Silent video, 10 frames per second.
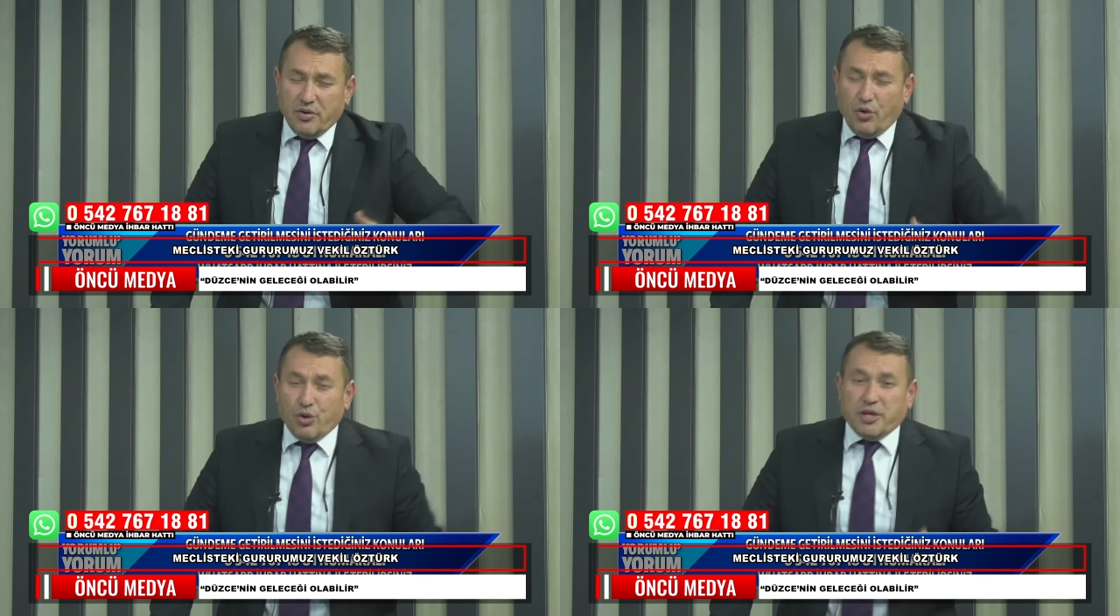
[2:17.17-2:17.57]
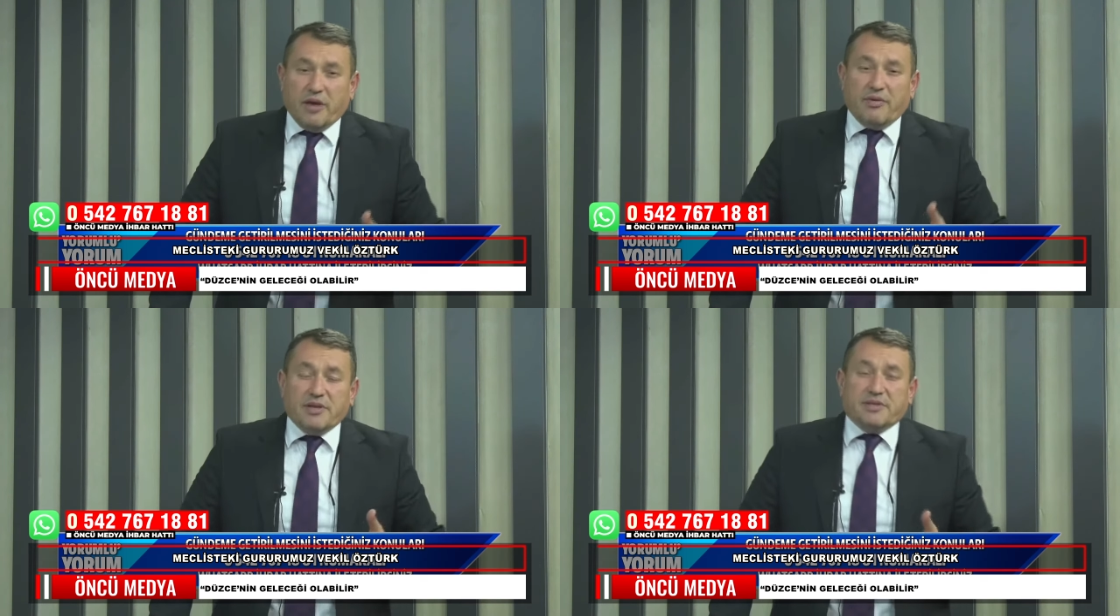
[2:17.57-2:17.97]

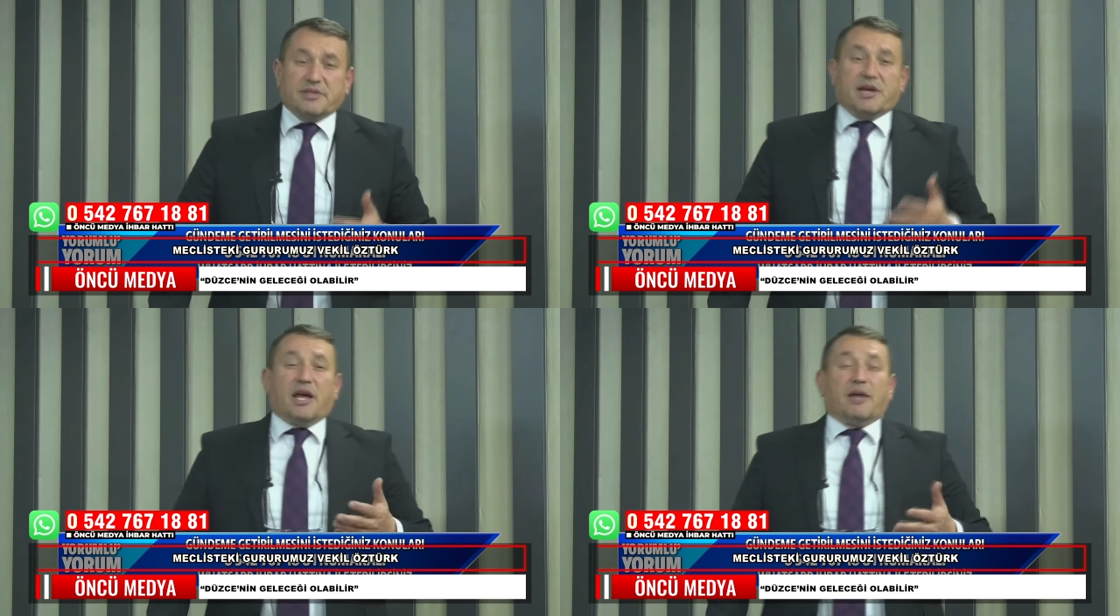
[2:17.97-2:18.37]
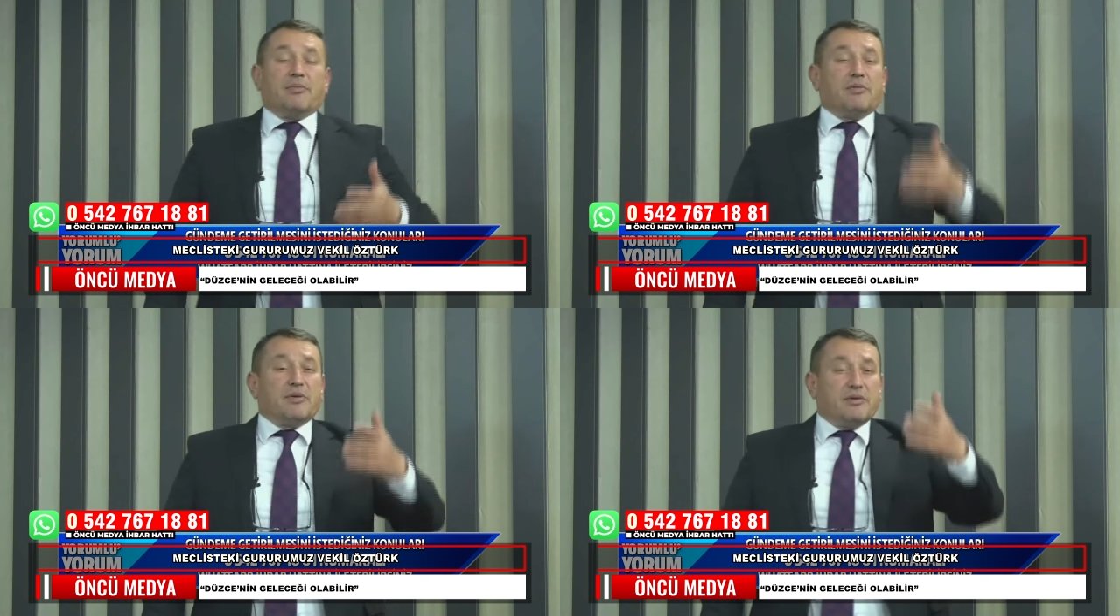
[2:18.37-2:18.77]
ÖTV'siz
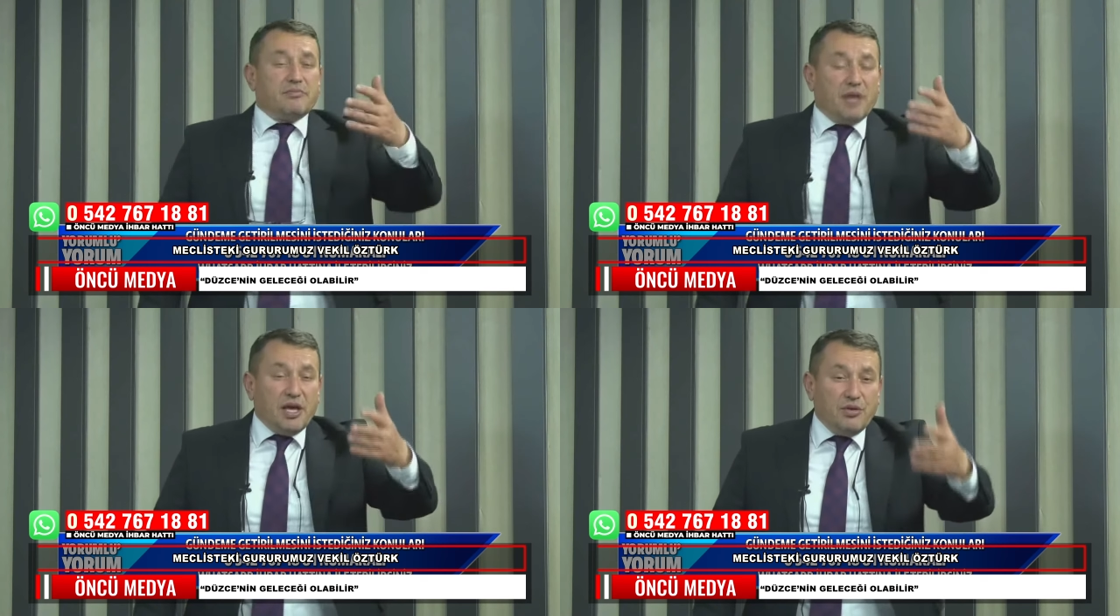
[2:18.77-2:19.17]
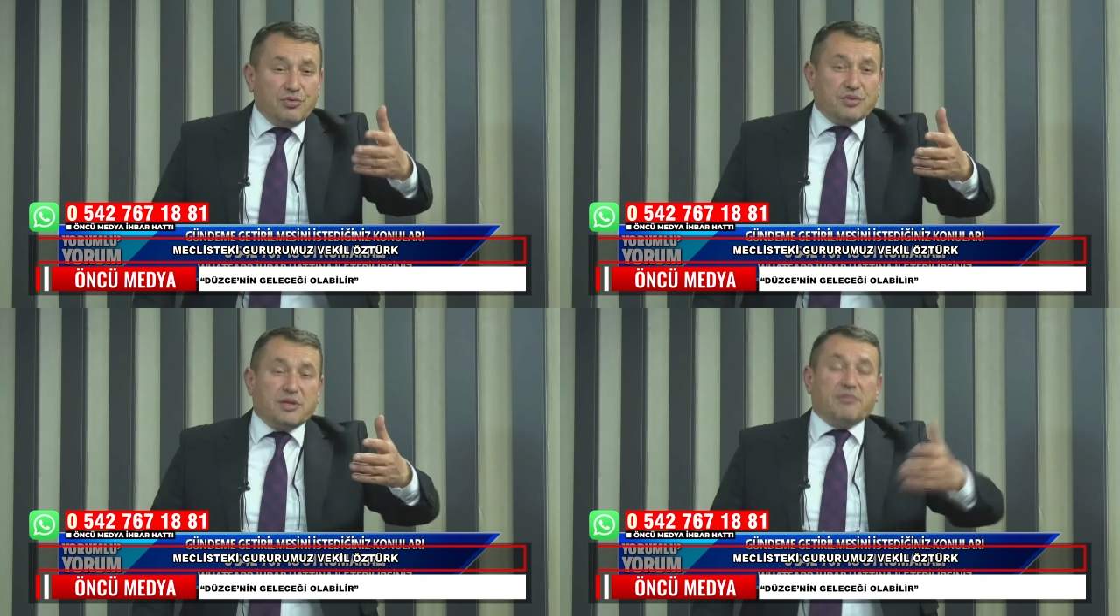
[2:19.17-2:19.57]
araba mı? En
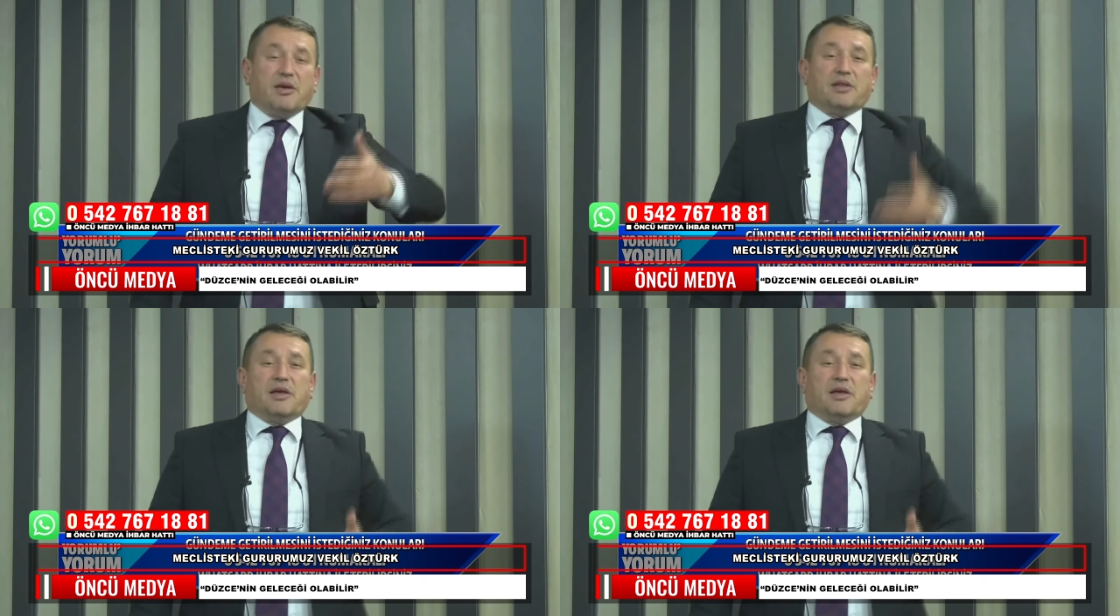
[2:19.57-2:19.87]
üst seviyede.